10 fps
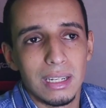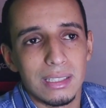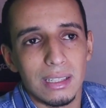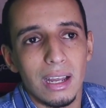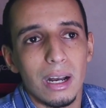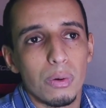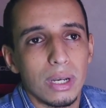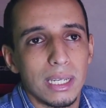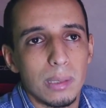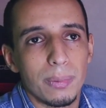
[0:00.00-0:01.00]
لا صراحه
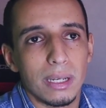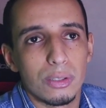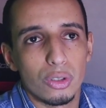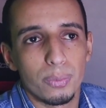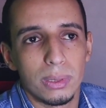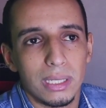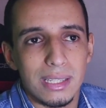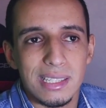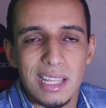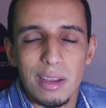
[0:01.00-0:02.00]
هو كاين باغ اكزومبل
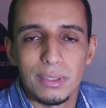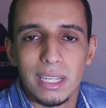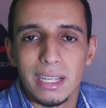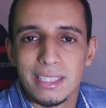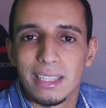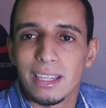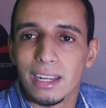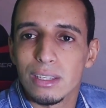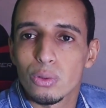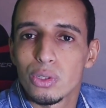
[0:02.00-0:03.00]
كتصلح في كانت عندك
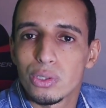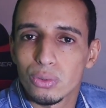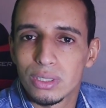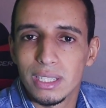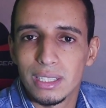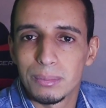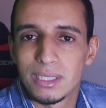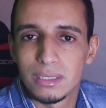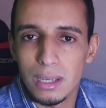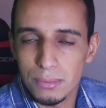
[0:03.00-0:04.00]
الريزوليسيون زايده
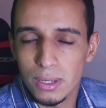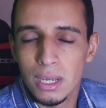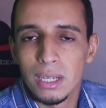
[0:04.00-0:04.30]
بزاف